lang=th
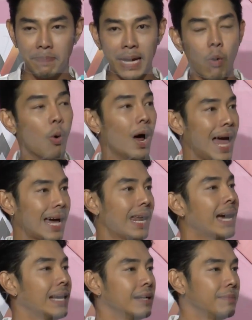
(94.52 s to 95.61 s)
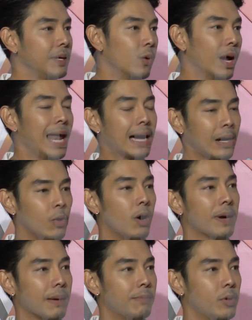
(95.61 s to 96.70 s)
เป็นหัวหลักแล้วกันเป็นหัวหลักร่ว
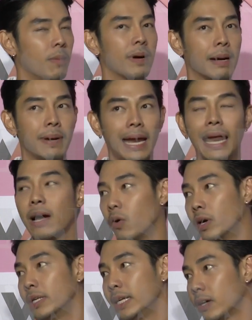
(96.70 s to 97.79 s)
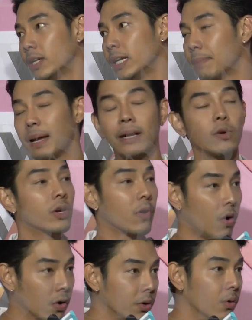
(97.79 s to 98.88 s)
มกับร่วมกับหลาย ๆ คนที่ตอนนี้กำลังโดน
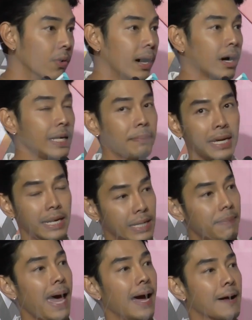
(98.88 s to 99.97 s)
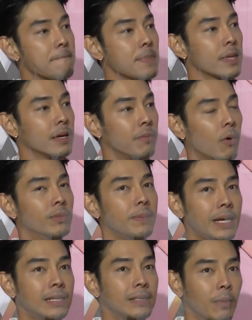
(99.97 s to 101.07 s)
โกงอยู่ แล้วก็ยังเป็นคดีแพ่ง ผมจะ
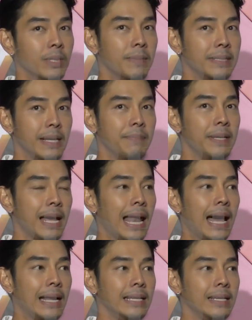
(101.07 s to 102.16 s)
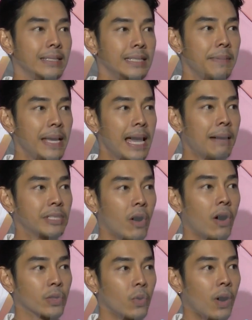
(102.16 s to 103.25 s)
เป็นผมจะเป็นศิลปินดาราที่ที่พยายามจะ
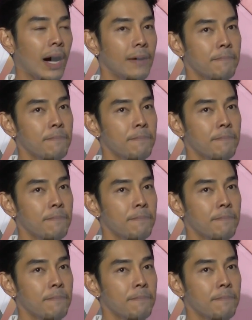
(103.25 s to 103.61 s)
ออกตัว